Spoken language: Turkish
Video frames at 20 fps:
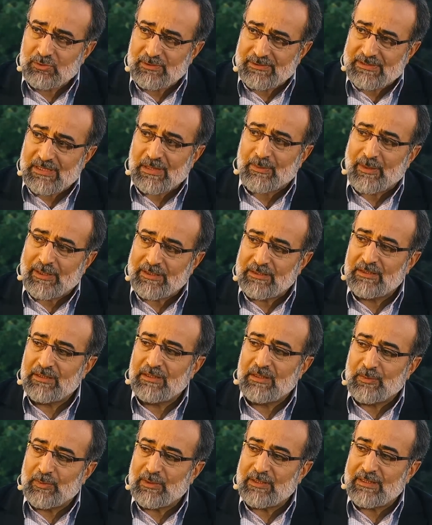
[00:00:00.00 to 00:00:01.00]
zaman
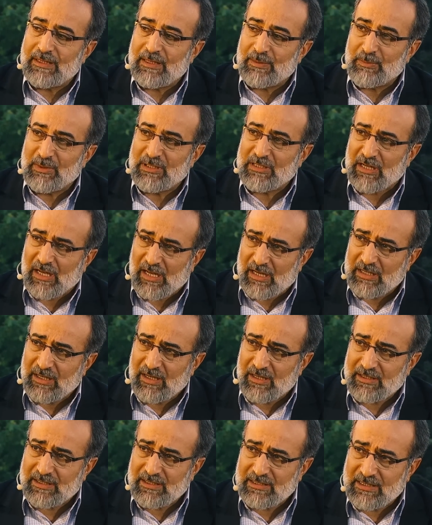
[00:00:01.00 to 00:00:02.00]
diliminde bir
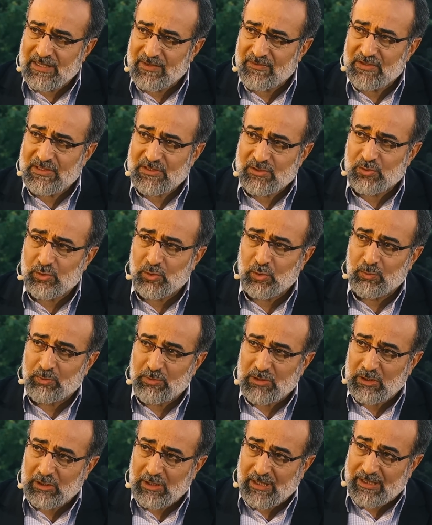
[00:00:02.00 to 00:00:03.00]
ahlaki tefessüh,
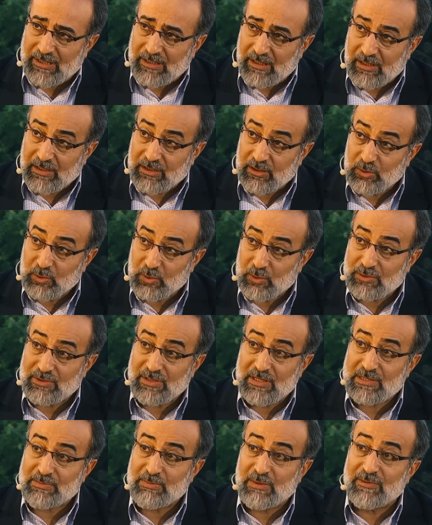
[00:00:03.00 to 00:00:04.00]
bir ahlaki
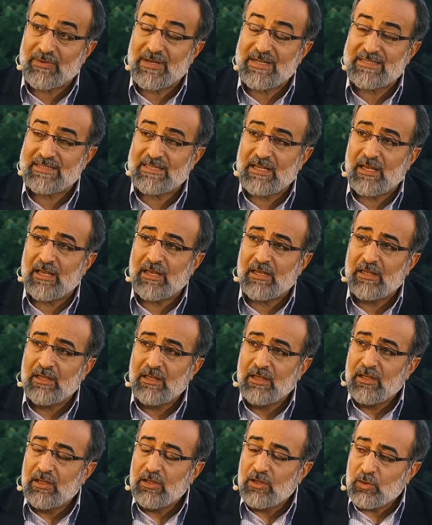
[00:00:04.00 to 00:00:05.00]
yozlaşma varsa
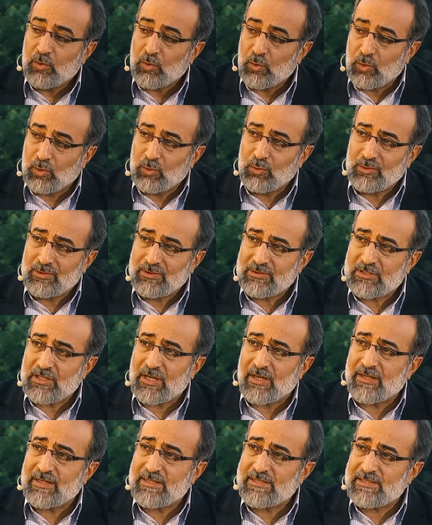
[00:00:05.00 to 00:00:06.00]
onun
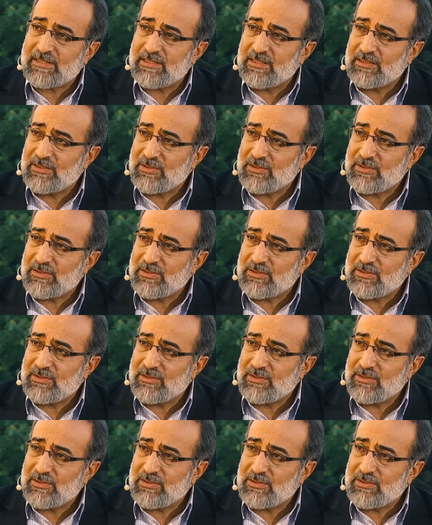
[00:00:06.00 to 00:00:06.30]
çaresi